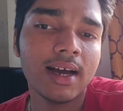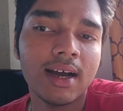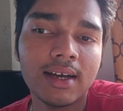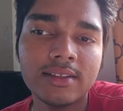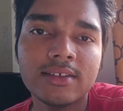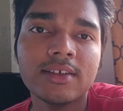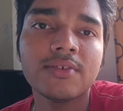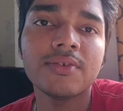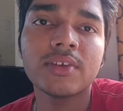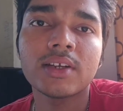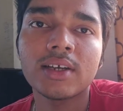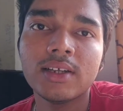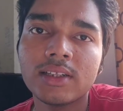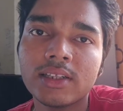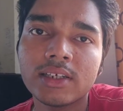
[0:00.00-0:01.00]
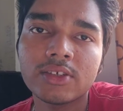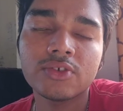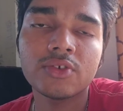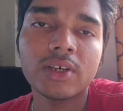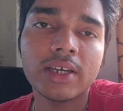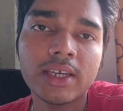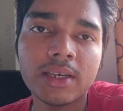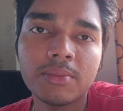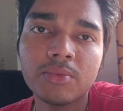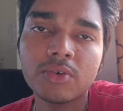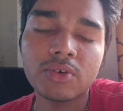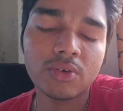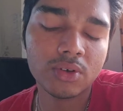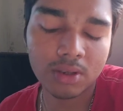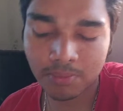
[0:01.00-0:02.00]
आज या फिर कल तक जो है ये बुक
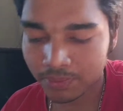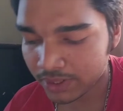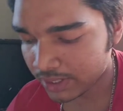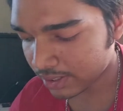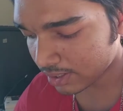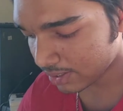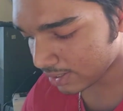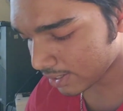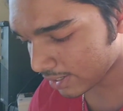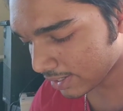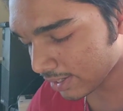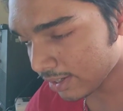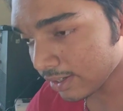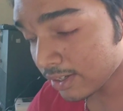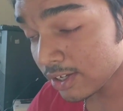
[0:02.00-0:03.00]
को कंप्लीट करना है